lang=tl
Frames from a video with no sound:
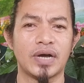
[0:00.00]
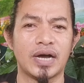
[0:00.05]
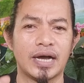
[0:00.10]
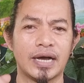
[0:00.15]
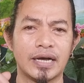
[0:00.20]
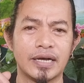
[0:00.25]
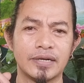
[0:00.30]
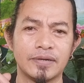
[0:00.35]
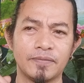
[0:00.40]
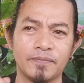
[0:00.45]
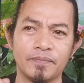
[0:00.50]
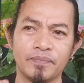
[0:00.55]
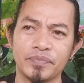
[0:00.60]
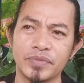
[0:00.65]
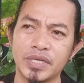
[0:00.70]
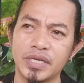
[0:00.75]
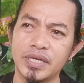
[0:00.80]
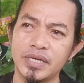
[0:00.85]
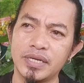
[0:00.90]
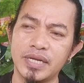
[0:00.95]
uh,
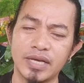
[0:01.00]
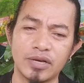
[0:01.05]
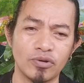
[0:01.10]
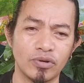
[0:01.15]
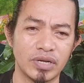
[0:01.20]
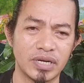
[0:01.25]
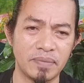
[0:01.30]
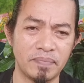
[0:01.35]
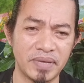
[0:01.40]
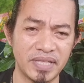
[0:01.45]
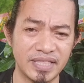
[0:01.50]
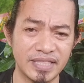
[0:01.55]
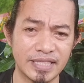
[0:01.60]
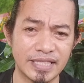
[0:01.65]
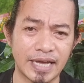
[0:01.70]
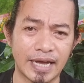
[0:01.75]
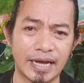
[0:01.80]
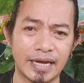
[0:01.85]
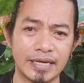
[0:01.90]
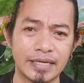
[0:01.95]
hindi ko
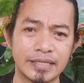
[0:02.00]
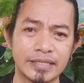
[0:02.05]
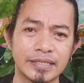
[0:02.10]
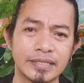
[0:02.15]
inibinta